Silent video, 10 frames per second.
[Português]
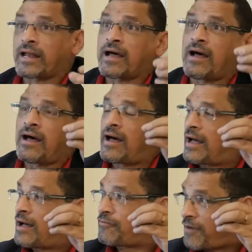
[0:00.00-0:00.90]
era a,
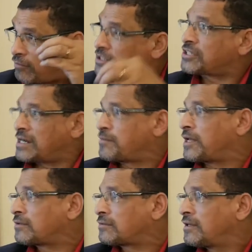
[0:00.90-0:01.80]
a, a falta de
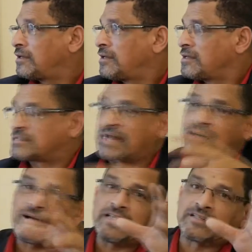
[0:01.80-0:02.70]
alimento.
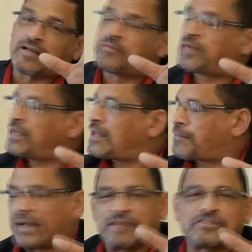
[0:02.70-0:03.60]
Estava ali também, a
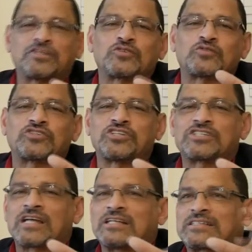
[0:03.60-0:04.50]
palavra de Deus nos
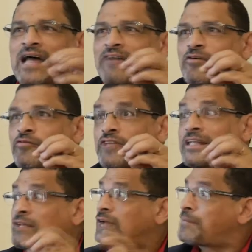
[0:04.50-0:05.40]
diz que eles estavam
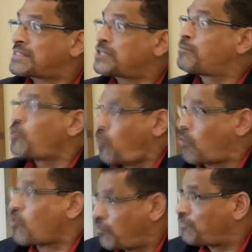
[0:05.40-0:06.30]
vendendo cabeça de
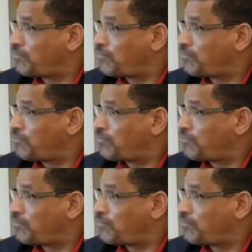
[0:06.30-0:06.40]
burro.